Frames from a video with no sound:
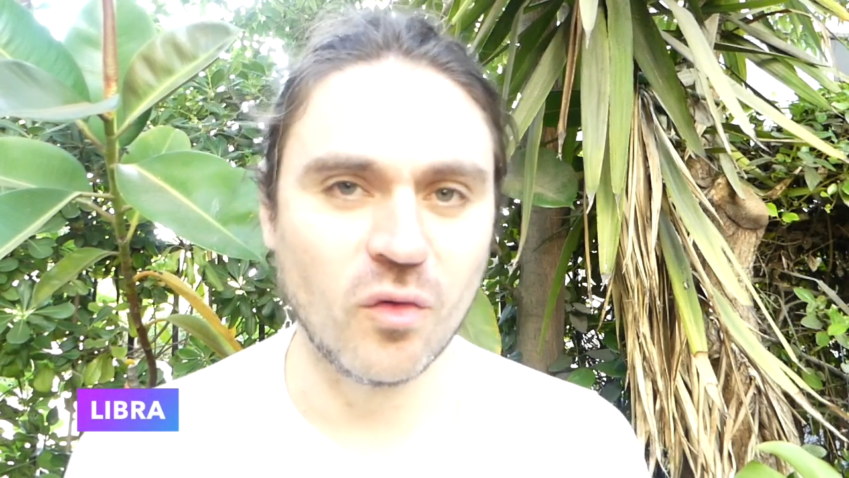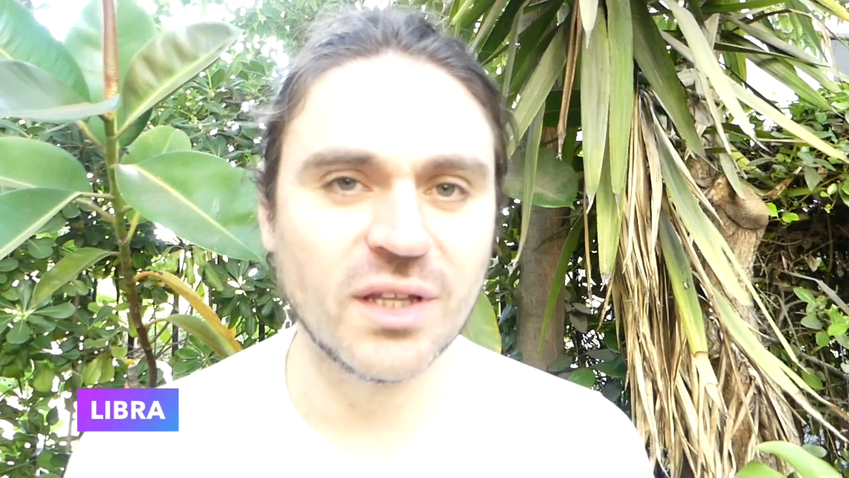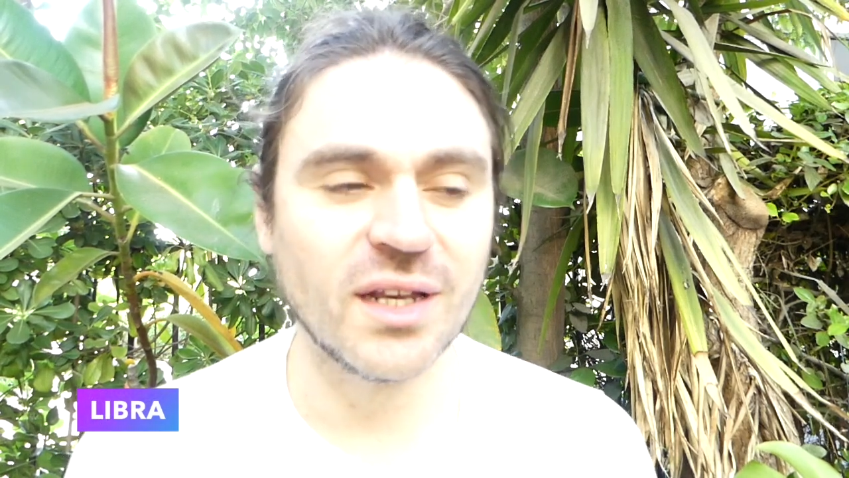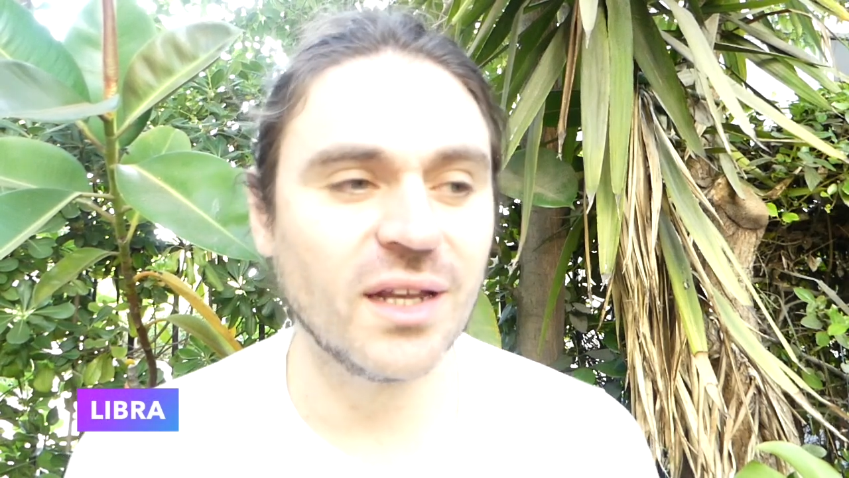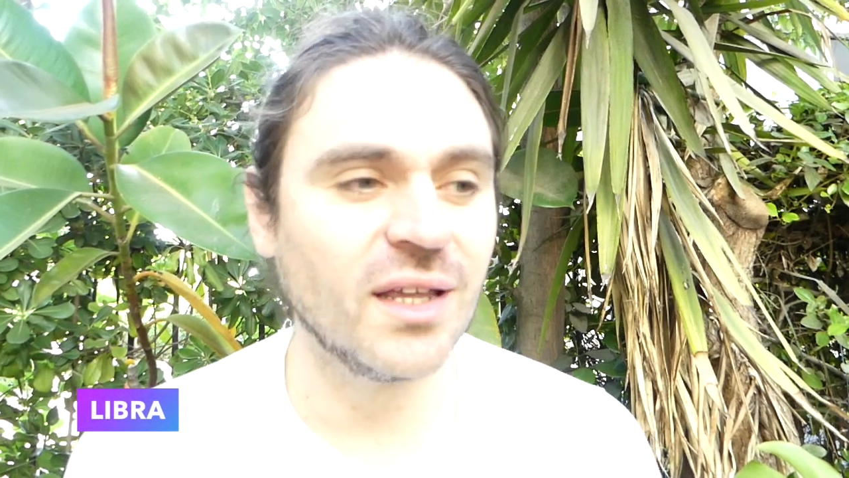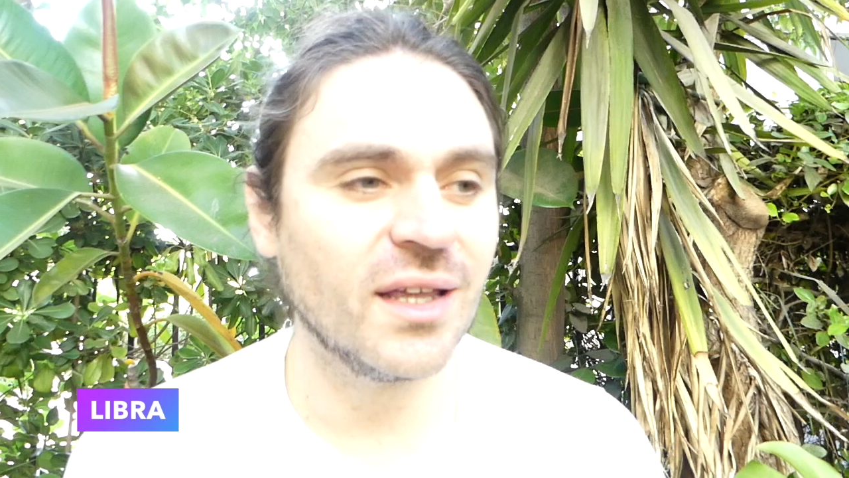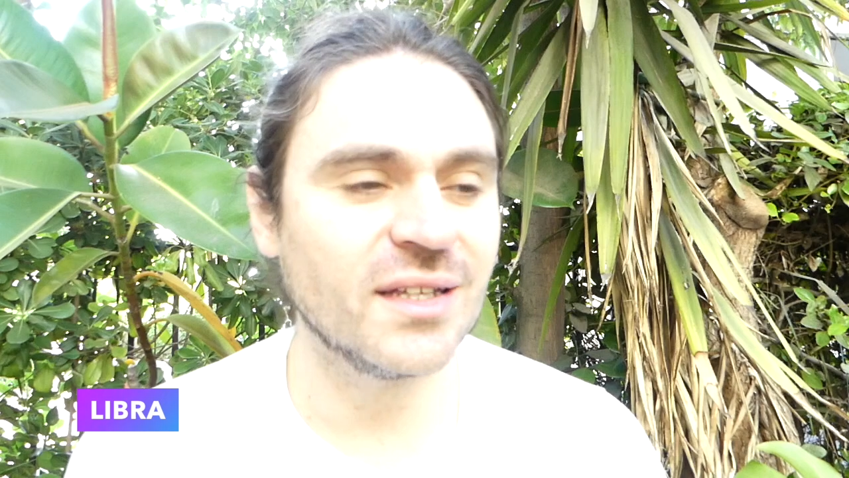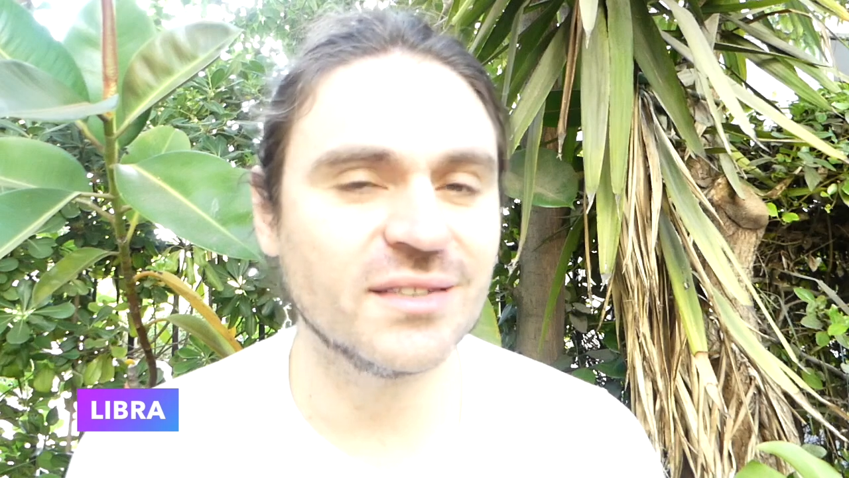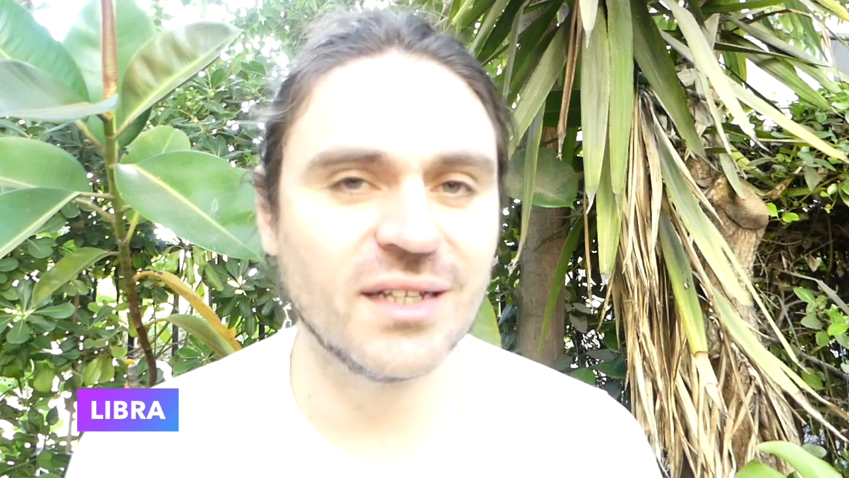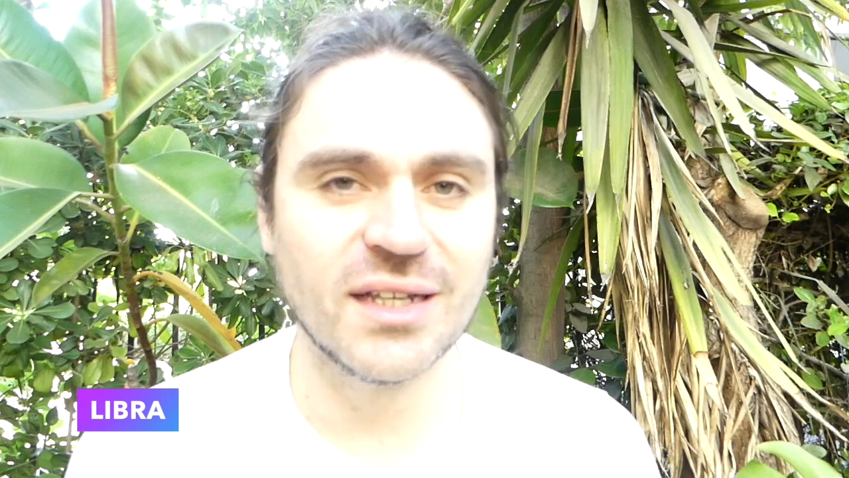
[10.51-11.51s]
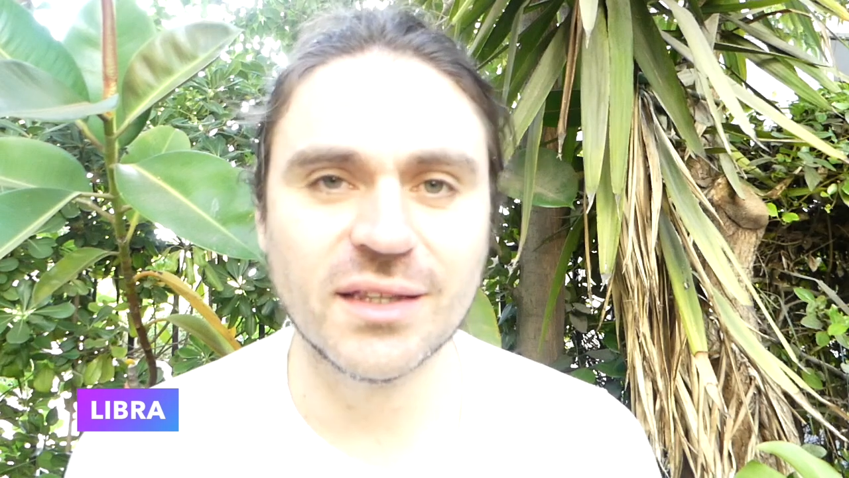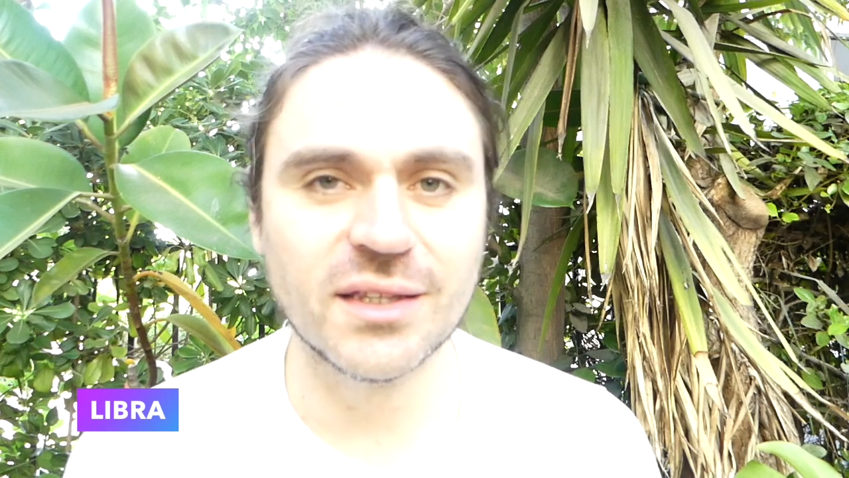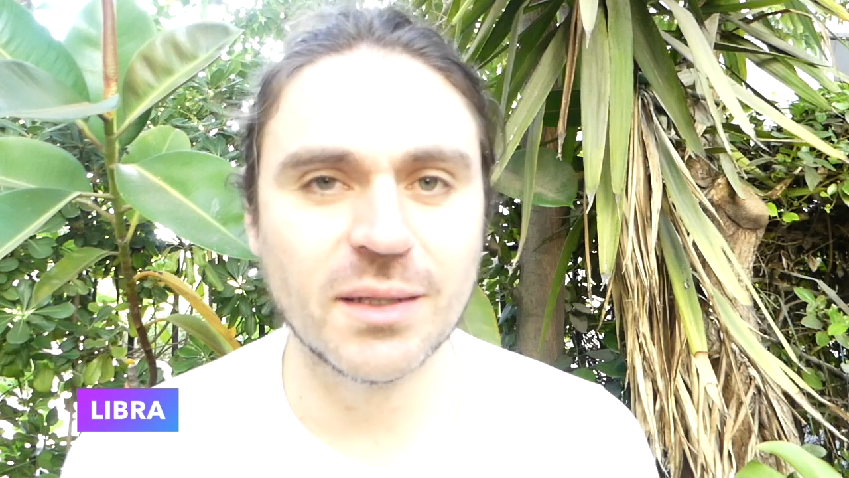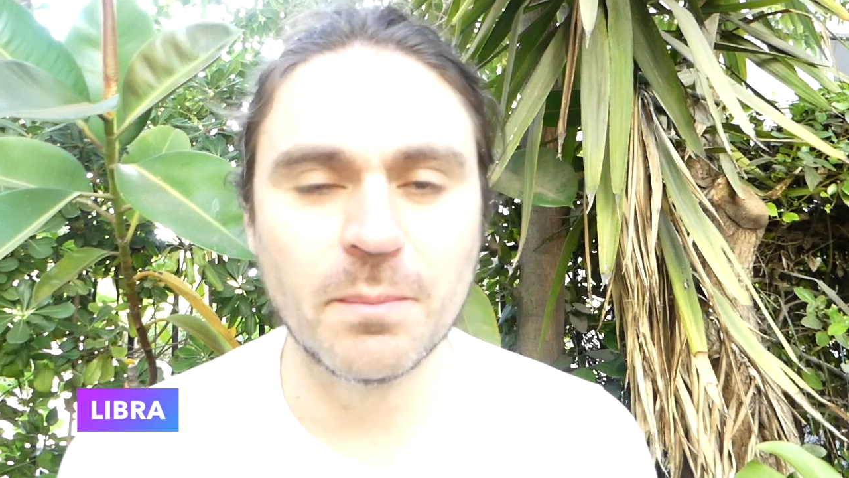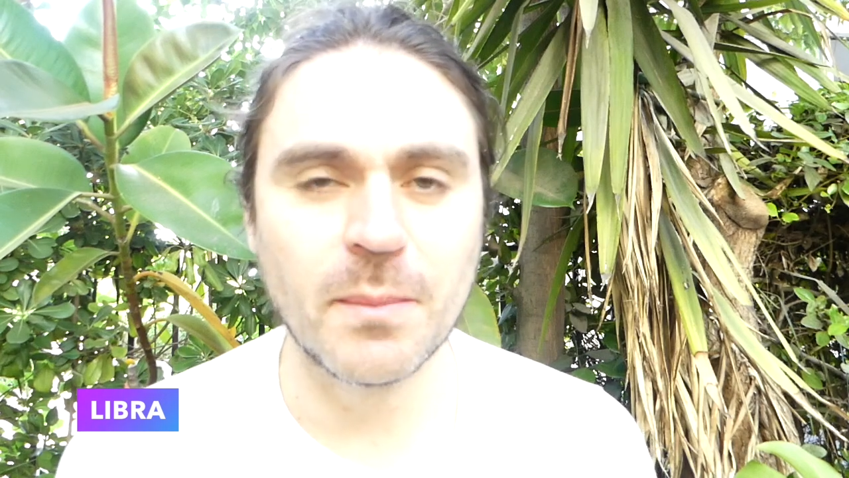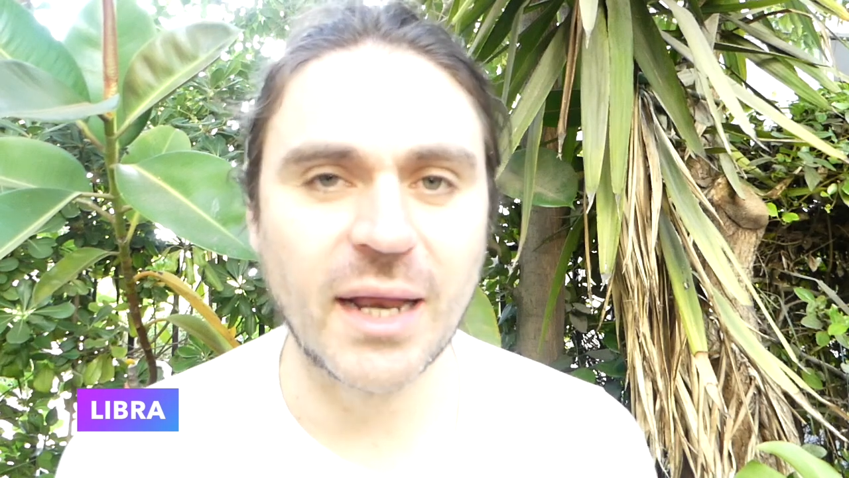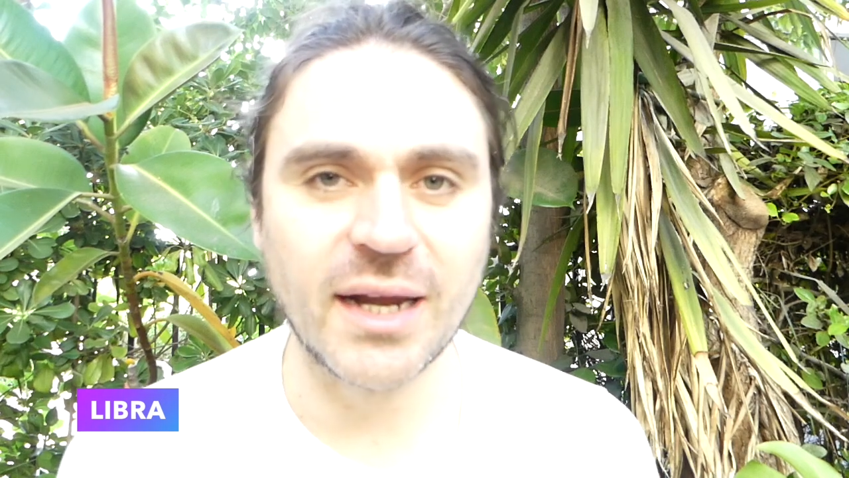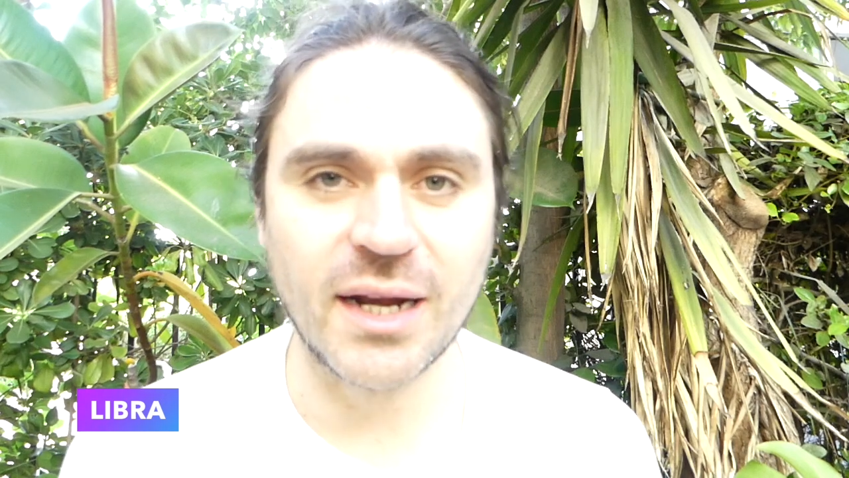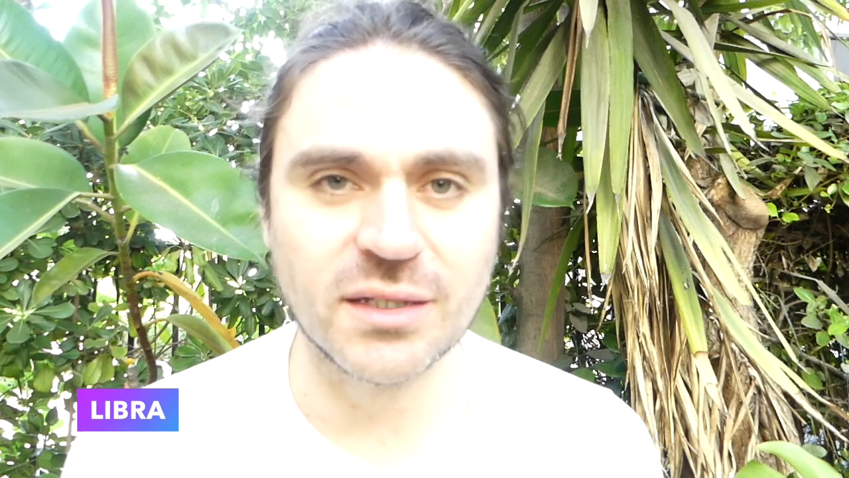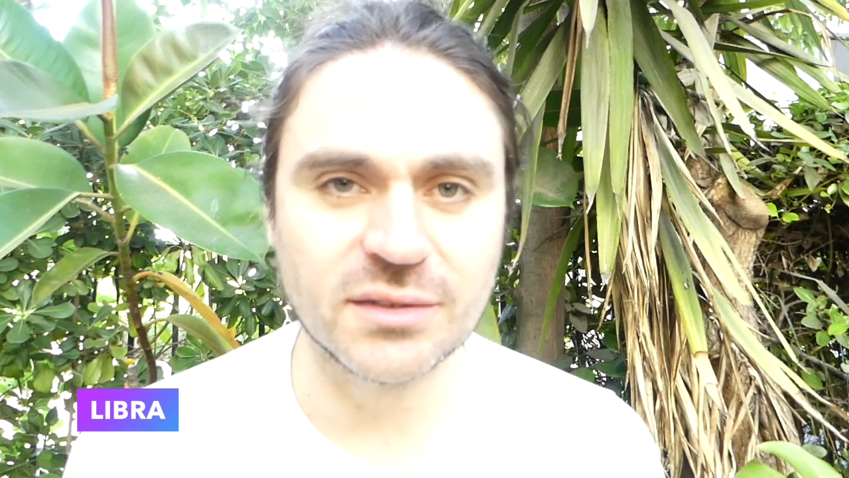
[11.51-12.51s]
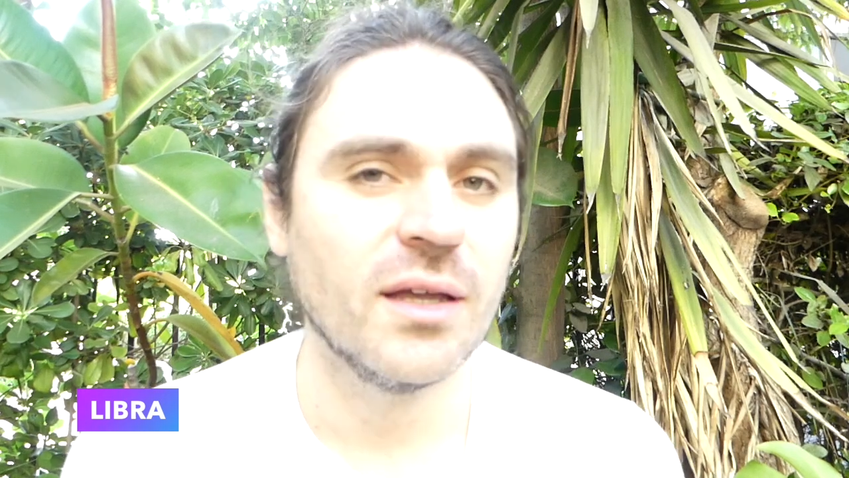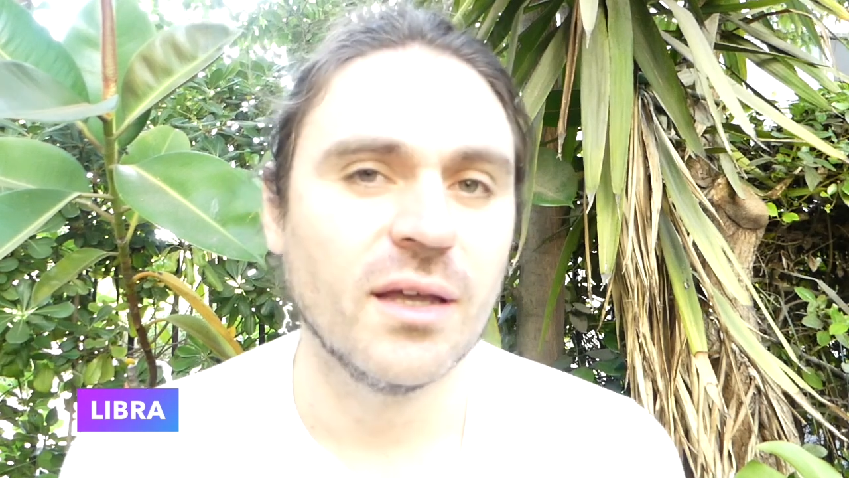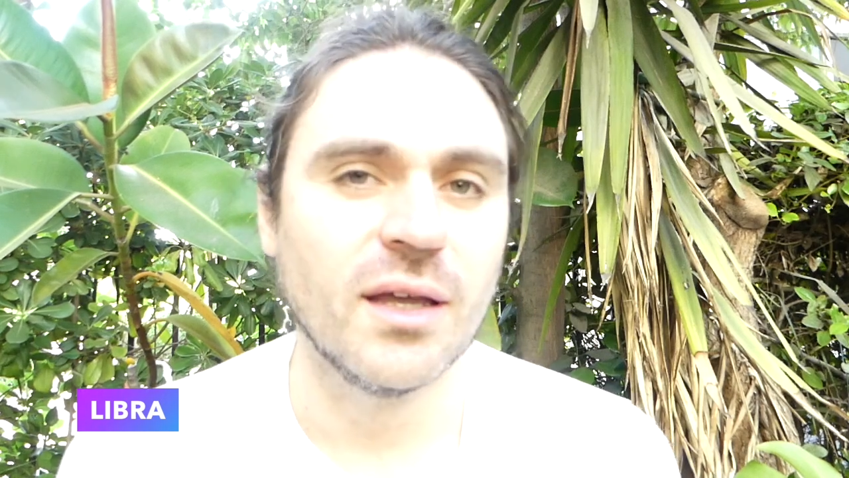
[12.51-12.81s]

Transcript: tiene excelentes maneras,